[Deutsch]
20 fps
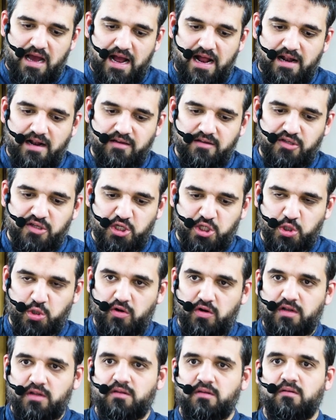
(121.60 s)
all die
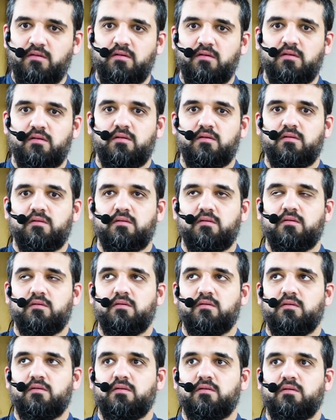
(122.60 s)
Schulden
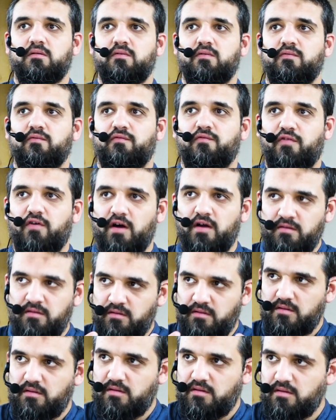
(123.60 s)

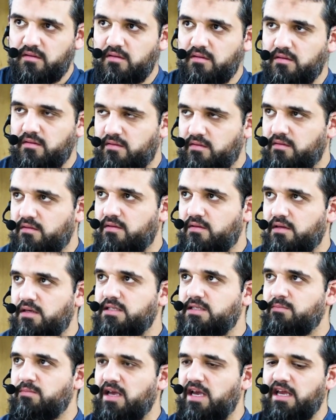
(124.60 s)
von
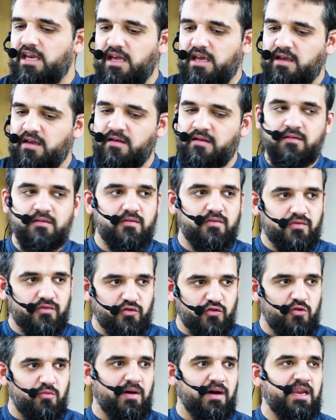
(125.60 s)
diesemjenigen
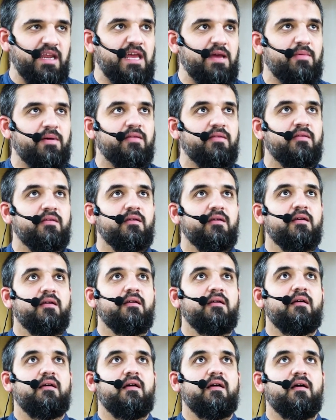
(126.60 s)
zu übernehmen
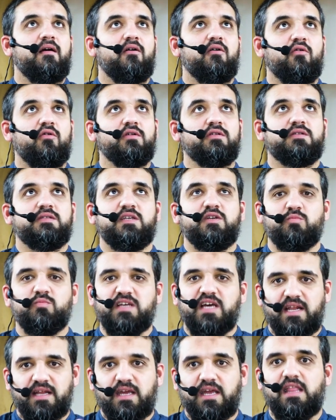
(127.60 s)
und sich um
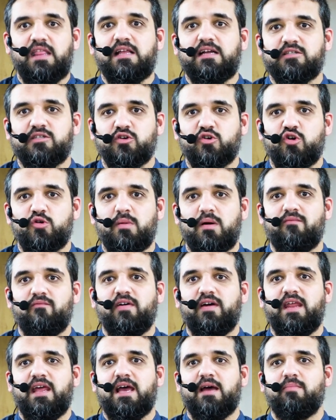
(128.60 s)
seine Kinder zu kümmern,
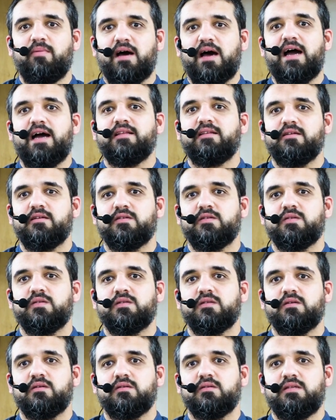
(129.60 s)
wenn er bereit
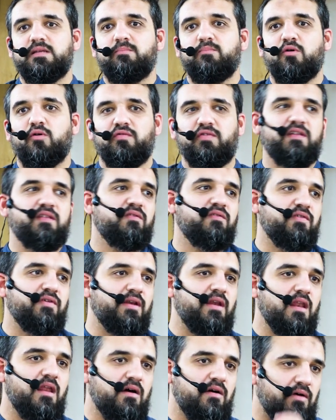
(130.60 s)
ist, den Propheten
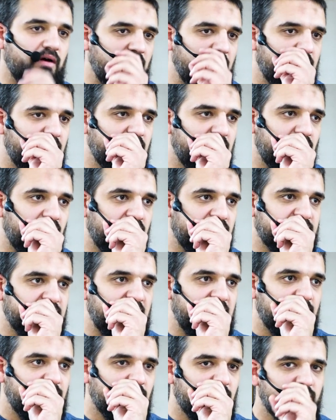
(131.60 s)
sallallahu alaihi
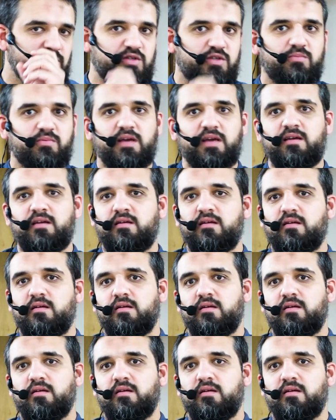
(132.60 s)
wasallam umzubringen.